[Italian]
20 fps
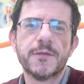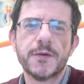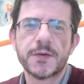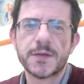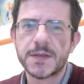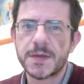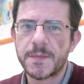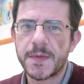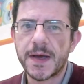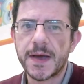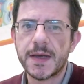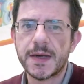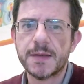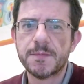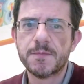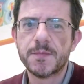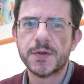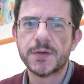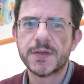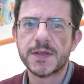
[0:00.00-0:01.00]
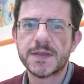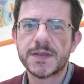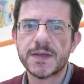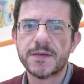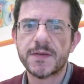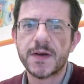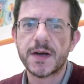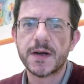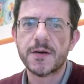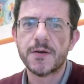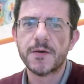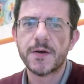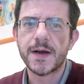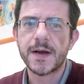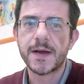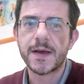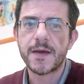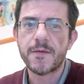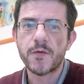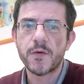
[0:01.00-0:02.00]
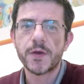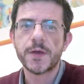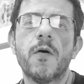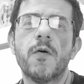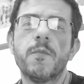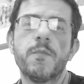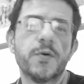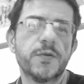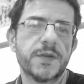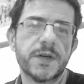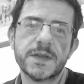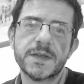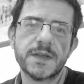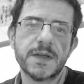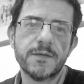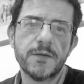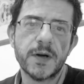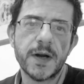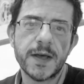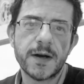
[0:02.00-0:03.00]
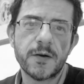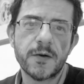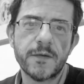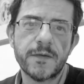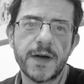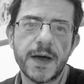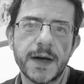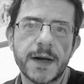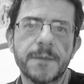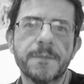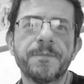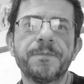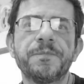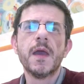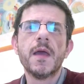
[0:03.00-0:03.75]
forse magari potreste farlo anche voi o potreste volerlo fare